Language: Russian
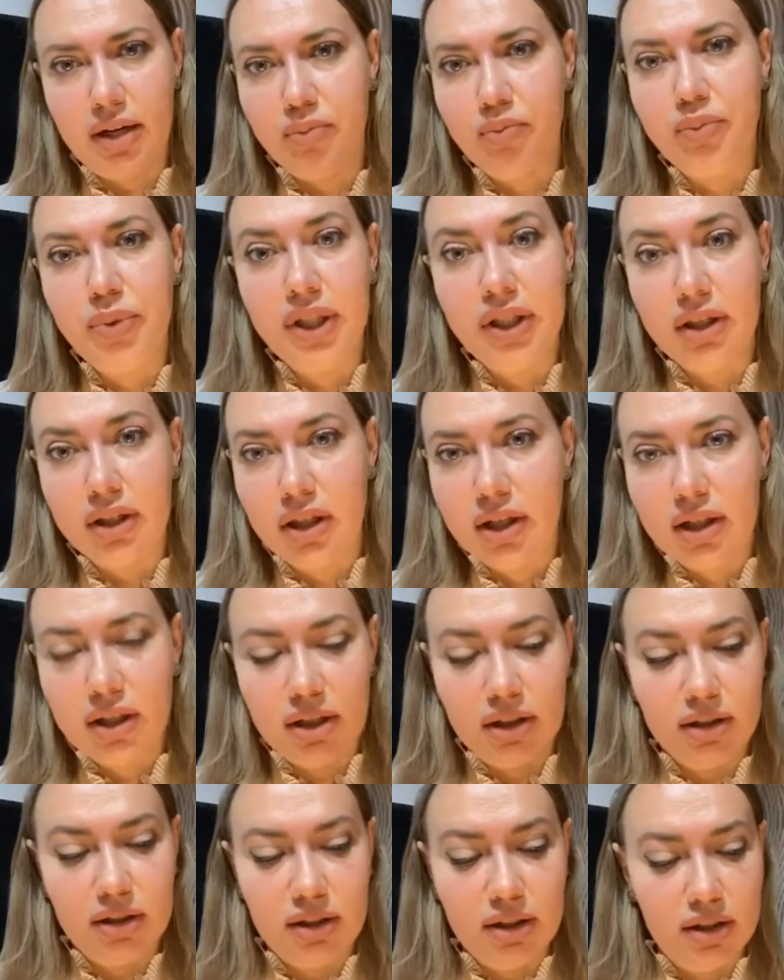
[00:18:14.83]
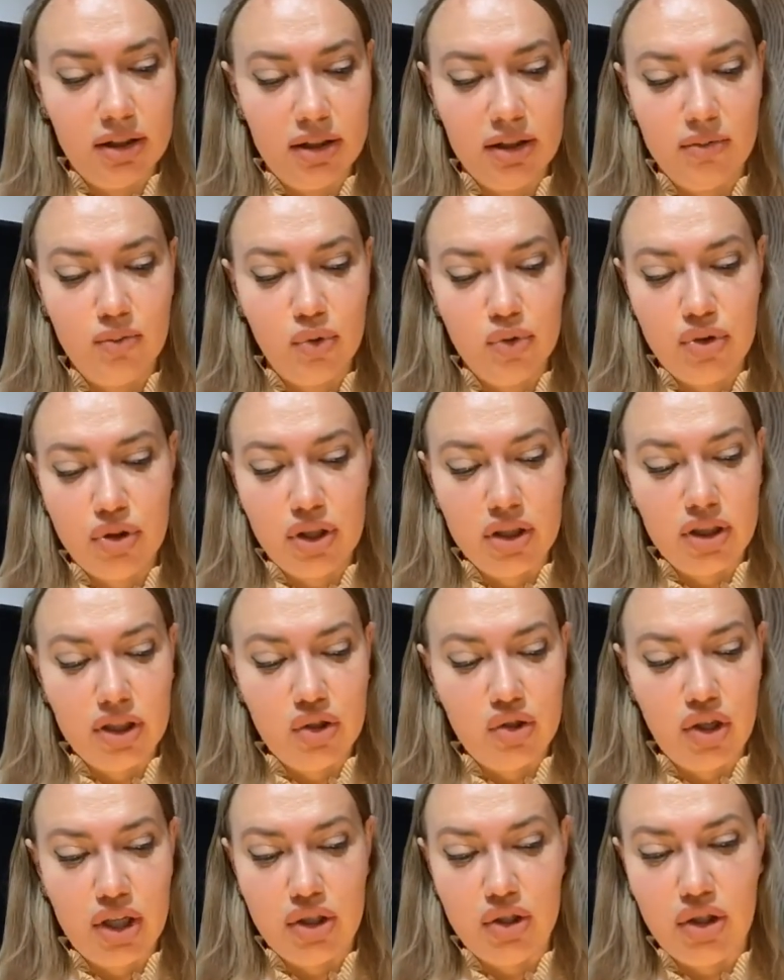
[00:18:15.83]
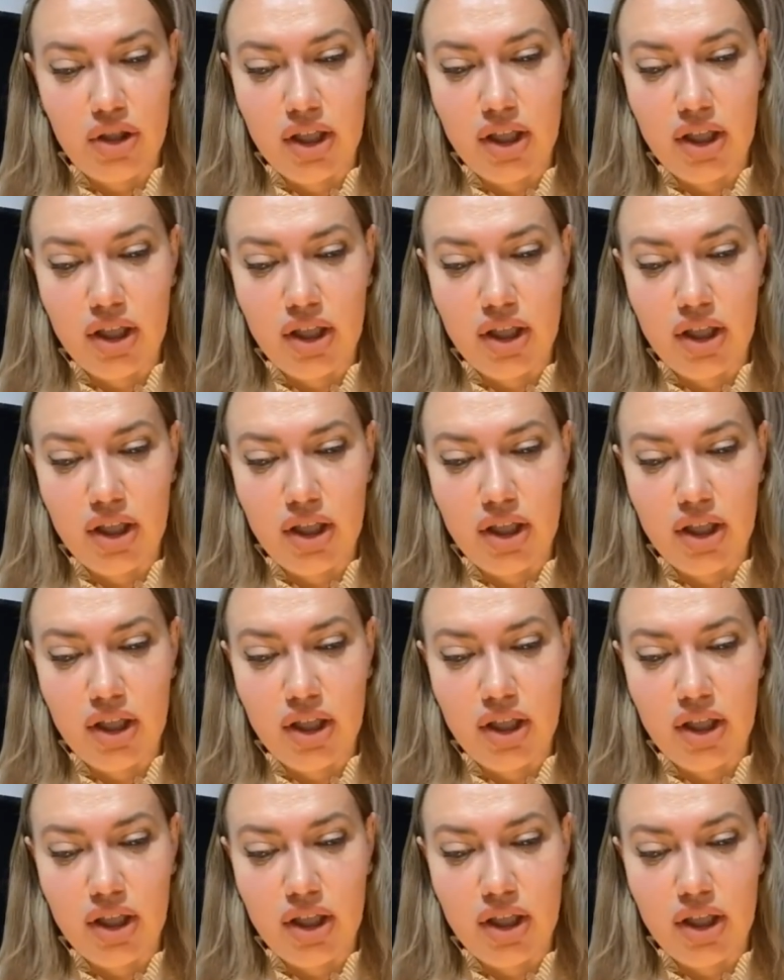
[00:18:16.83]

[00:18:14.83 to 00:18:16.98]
би, и, и мужчина, и женщина.